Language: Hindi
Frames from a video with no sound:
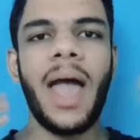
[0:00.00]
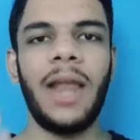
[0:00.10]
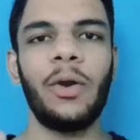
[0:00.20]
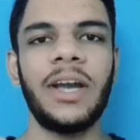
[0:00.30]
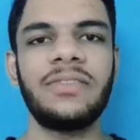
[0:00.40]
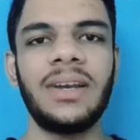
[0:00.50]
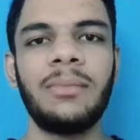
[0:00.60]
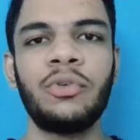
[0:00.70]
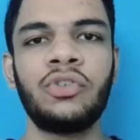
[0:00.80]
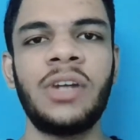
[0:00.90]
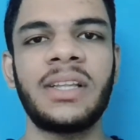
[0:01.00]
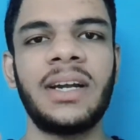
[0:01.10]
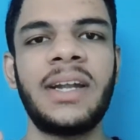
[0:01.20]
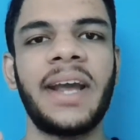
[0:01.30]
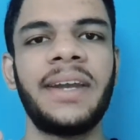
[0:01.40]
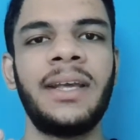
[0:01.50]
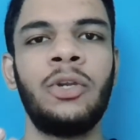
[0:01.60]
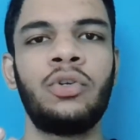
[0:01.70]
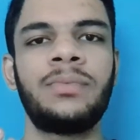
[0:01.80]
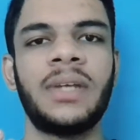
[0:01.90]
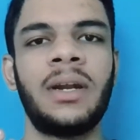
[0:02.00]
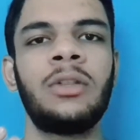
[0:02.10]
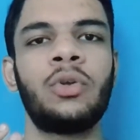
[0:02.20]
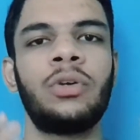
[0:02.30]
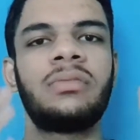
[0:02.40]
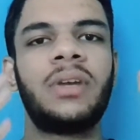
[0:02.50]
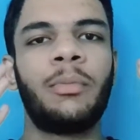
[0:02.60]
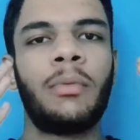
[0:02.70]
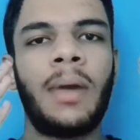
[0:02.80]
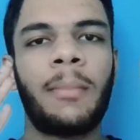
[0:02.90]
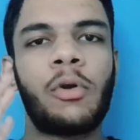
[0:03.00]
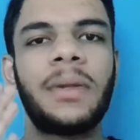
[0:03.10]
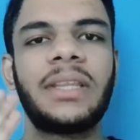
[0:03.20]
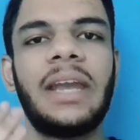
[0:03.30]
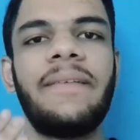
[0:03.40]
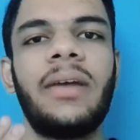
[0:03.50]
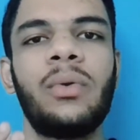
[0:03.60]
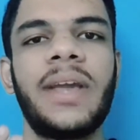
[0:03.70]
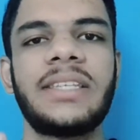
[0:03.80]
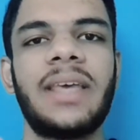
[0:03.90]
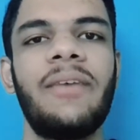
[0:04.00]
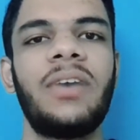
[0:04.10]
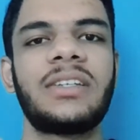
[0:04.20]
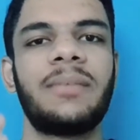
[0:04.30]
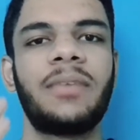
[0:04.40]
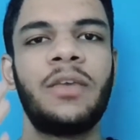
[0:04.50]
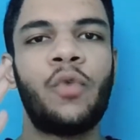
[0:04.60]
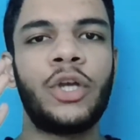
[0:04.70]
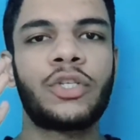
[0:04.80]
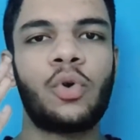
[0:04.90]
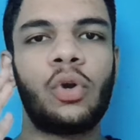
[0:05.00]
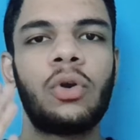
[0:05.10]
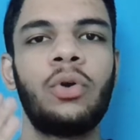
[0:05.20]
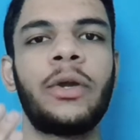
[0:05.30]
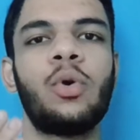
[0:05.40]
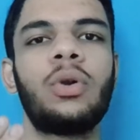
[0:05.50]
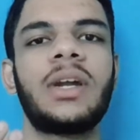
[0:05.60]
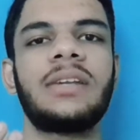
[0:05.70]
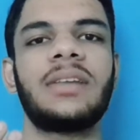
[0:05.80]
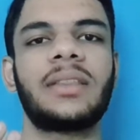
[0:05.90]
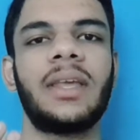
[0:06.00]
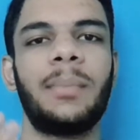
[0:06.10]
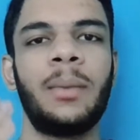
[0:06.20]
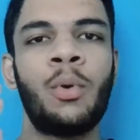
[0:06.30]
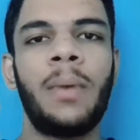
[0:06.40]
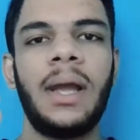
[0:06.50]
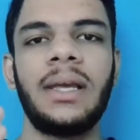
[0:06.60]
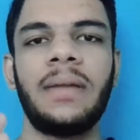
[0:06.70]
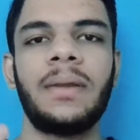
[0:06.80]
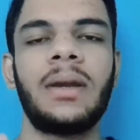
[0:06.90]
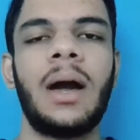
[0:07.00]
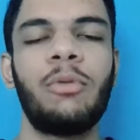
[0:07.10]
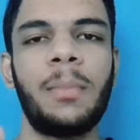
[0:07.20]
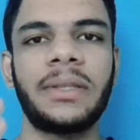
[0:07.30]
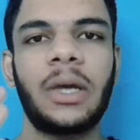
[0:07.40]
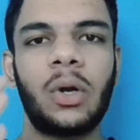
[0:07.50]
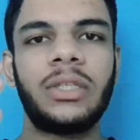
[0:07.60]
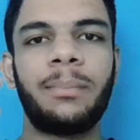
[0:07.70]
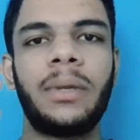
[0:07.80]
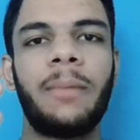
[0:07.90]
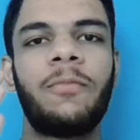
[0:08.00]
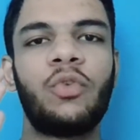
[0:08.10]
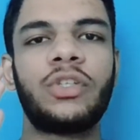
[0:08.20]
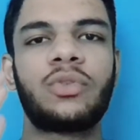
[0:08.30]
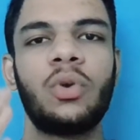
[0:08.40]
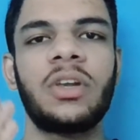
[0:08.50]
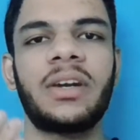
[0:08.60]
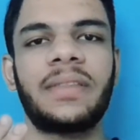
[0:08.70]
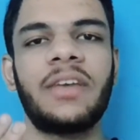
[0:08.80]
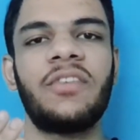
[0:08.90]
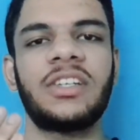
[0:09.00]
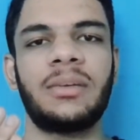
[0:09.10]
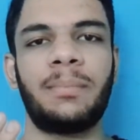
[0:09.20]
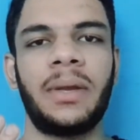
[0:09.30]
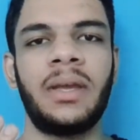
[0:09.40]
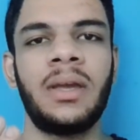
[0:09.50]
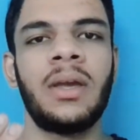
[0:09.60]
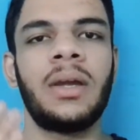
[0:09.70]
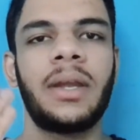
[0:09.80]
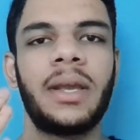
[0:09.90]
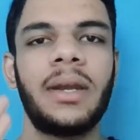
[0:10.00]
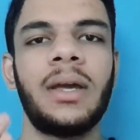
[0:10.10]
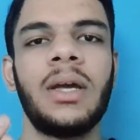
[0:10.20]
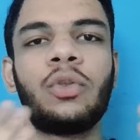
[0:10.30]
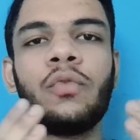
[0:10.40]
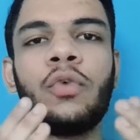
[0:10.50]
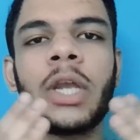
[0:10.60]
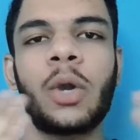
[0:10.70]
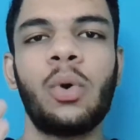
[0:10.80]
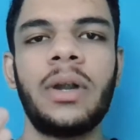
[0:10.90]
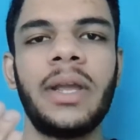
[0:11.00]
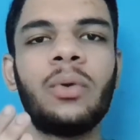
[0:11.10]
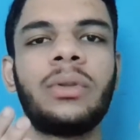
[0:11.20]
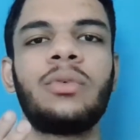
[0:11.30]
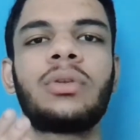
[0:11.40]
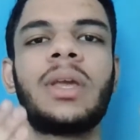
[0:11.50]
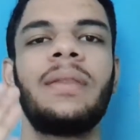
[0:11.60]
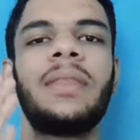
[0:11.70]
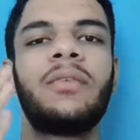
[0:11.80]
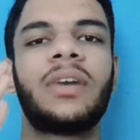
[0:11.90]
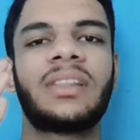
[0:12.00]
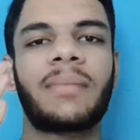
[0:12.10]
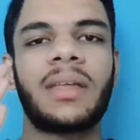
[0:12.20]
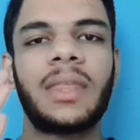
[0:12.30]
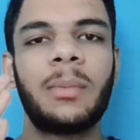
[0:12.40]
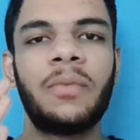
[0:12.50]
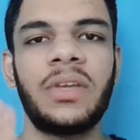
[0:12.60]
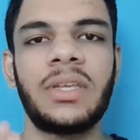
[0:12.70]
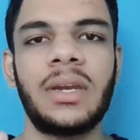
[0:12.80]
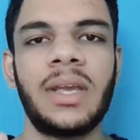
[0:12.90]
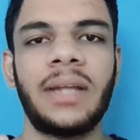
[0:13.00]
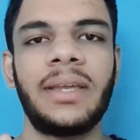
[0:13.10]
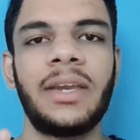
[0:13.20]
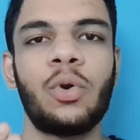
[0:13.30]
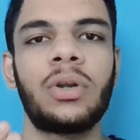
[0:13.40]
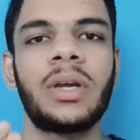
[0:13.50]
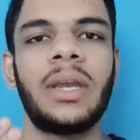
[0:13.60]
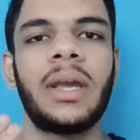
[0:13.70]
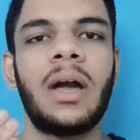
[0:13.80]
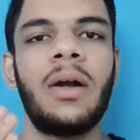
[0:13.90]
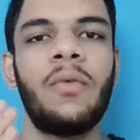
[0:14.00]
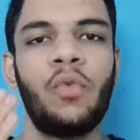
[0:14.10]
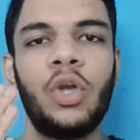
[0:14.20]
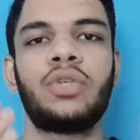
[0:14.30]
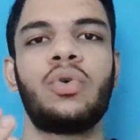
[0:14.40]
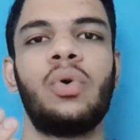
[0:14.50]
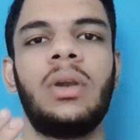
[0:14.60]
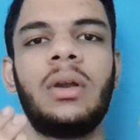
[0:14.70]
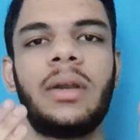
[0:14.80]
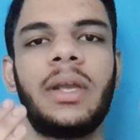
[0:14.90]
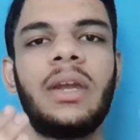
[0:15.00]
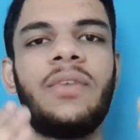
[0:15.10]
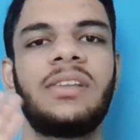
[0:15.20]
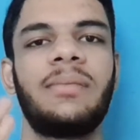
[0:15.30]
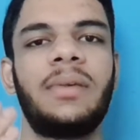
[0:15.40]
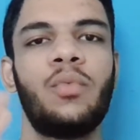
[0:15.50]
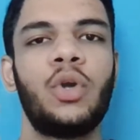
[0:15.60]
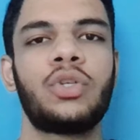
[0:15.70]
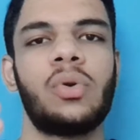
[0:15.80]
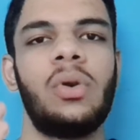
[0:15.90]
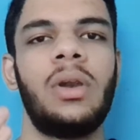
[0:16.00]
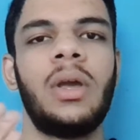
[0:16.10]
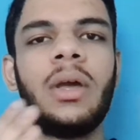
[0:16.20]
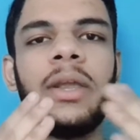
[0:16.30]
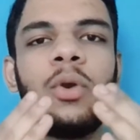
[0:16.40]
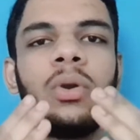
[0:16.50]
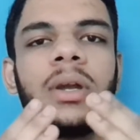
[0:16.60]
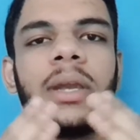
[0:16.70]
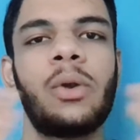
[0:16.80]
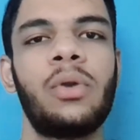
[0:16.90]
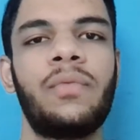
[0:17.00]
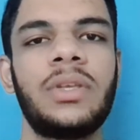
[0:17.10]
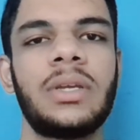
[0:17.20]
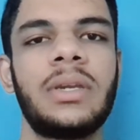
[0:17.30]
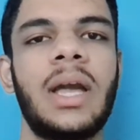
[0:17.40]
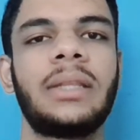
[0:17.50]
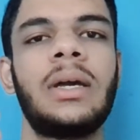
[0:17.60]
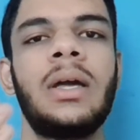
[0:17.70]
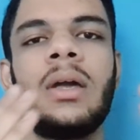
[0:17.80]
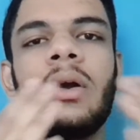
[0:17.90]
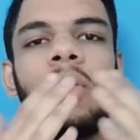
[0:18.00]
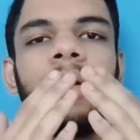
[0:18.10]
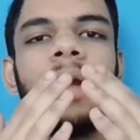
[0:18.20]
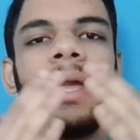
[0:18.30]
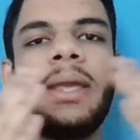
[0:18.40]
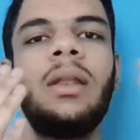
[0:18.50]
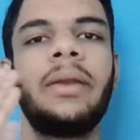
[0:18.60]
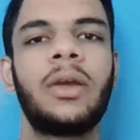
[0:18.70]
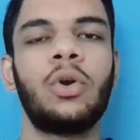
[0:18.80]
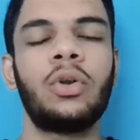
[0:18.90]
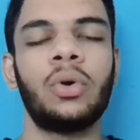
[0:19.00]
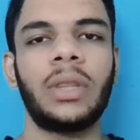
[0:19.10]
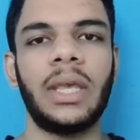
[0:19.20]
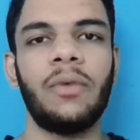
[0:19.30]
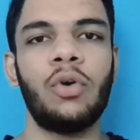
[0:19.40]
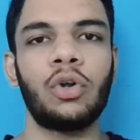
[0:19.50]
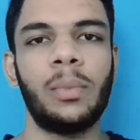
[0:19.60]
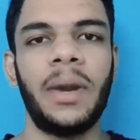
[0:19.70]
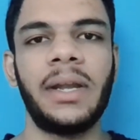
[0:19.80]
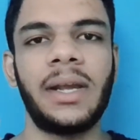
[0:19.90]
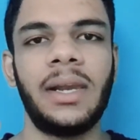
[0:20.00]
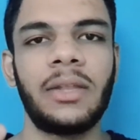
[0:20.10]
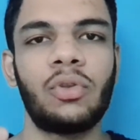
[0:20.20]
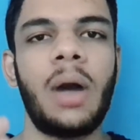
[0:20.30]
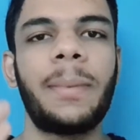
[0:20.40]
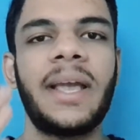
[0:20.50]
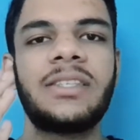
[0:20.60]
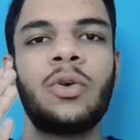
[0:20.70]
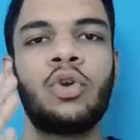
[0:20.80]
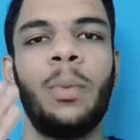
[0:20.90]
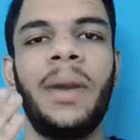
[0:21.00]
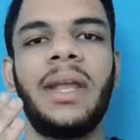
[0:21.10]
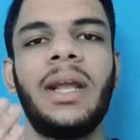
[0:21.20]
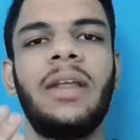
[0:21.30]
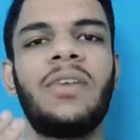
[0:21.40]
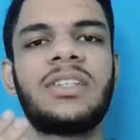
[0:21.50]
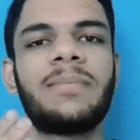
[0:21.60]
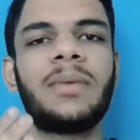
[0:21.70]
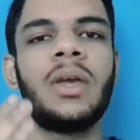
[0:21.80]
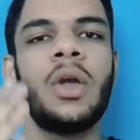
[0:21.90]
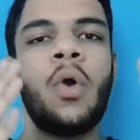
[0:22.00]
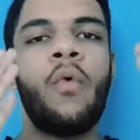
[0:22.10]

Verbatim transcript: हेलो गाइस वेलकम टू जुनाद खान टेक्निकल यूट्यूब चैनल तो इस वीडियो में मैं आपको बताने वाला हूँ कैसे आप व्हाट्सअप की वॉइस कॉल को रिकॉर्ड कर सकते हैं अपने मोबाइल के अंदर आपको पता होगा जब भी आप वॉइस कॉल करते हैं व्हाट्सअप पे ठीक है ना तो वो रिकॉर्ड नहीं होती उसके अंदर व्हाट्सअप के अंदर भी फीचर नहीं आता रिकॉर्ड करने का वॉइस कॉल ठीक है ना व्हाट्सअप की वॉइस कॉल रिकॉर्ड करने का कोई फीचर नहीं आता और ना ही रिकॉर्ड होती है वो ऑटोमेटिकली तो आप कैसे ऑटोमेटिकली व्हाट्सअप की